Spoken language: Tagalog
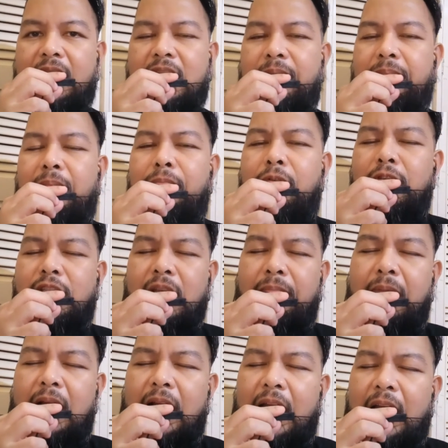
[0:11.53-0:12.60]
Isa pa po sa
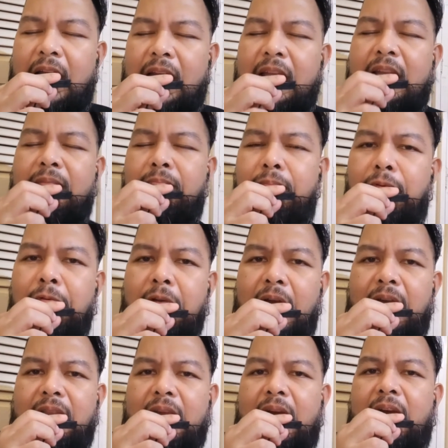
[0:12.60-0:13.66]
mga
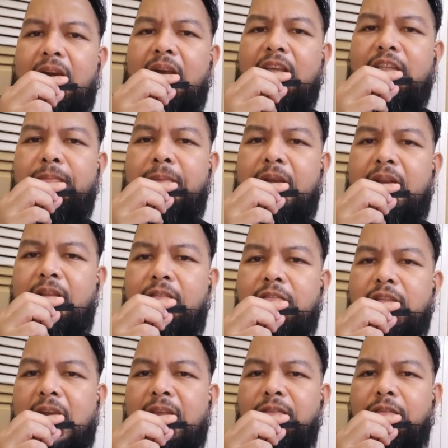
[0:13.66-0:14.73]
bunga ng Espiritu
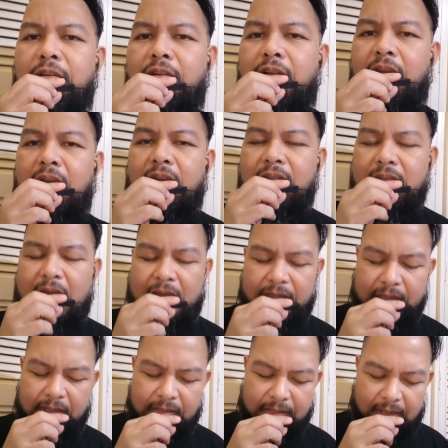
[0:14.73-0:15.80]
Santo na
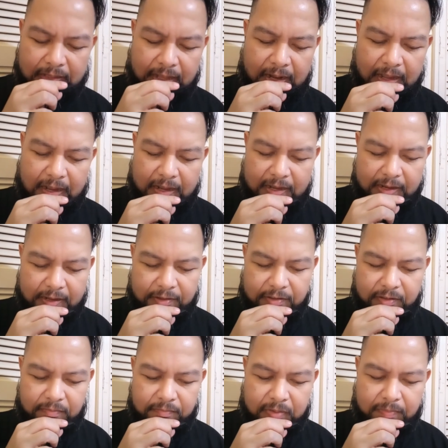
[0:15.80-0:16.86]
ating tatalakay
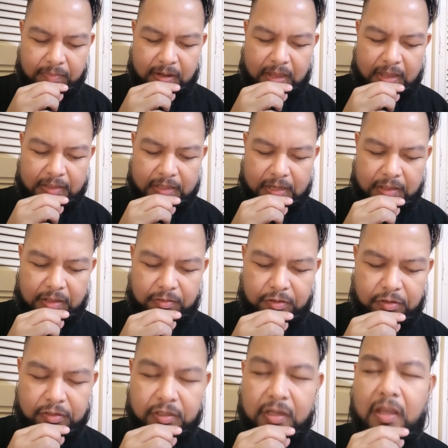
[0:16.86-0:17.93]
ngayon, pagpalaan tayo ng
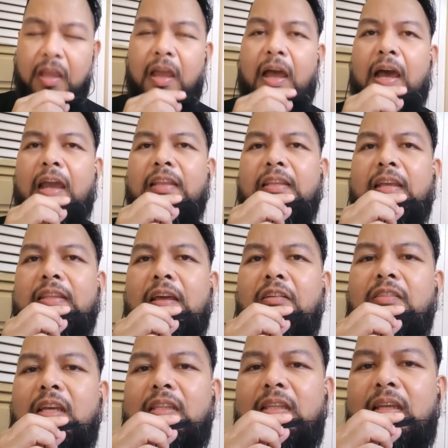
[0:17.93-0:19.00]
Diyos, ay
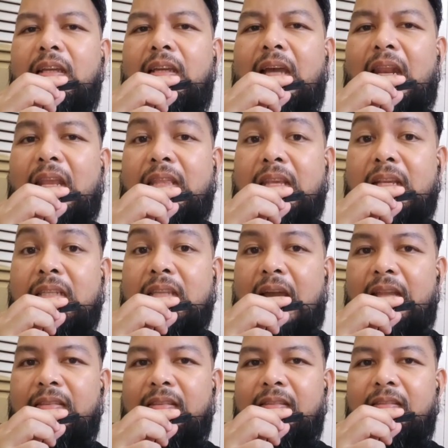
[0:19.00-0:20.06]
tinatawag nating
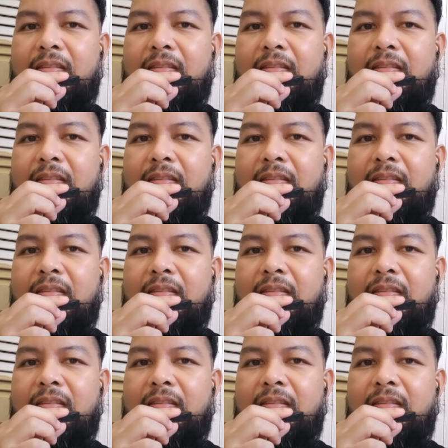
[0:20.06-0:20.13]
kalinisan.